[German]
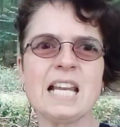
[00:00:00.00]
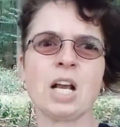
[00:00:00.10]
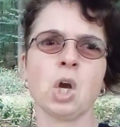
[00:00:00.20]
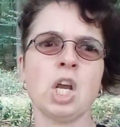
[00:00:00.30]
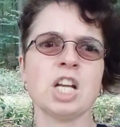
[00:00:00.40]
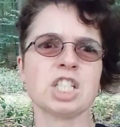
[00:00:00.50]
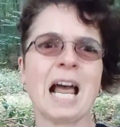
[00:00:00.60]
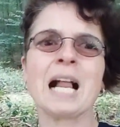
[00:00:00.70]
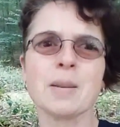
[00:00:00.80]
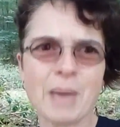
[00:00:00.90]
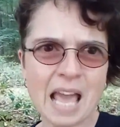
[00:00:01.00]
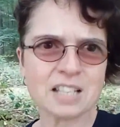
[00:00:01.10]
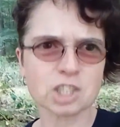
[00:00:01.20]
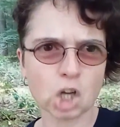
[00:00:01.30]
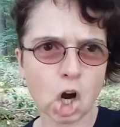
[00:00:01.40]
der grüne Stachelbär
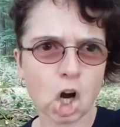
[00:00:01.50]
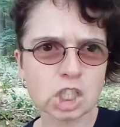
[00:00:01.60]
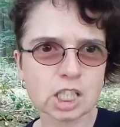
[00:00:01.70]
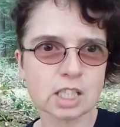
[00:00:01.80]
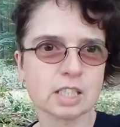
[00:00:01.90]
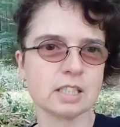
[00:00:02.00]
ist tot.